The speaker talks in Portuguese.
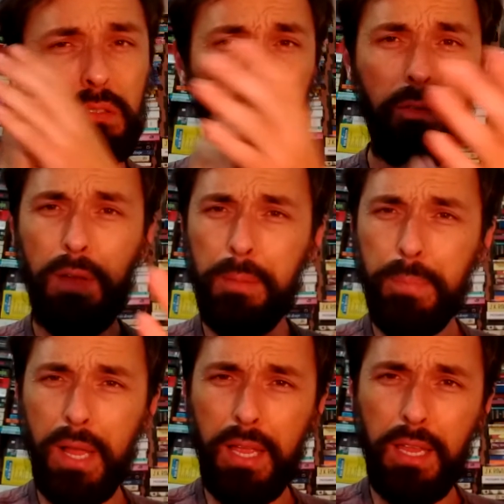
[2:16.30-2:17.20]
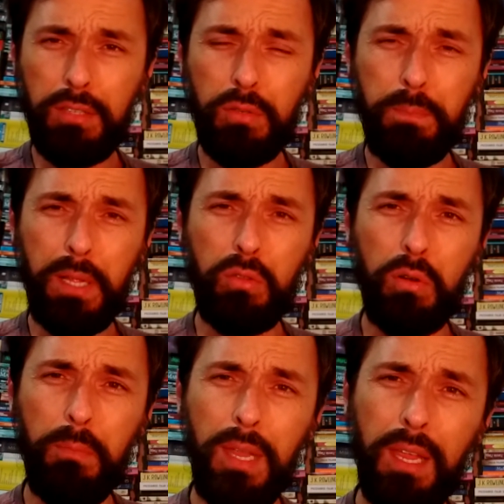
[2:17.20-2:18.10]
Só vai para isso, para
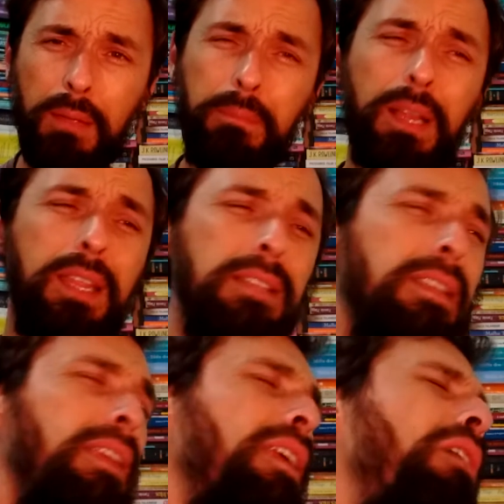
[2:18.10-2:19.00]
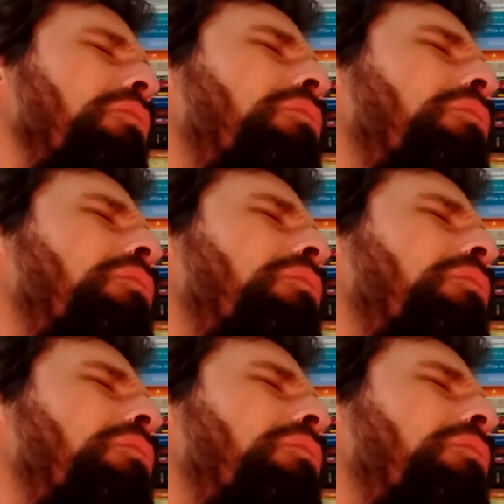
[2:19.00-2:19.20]
dormir? Para que você quer um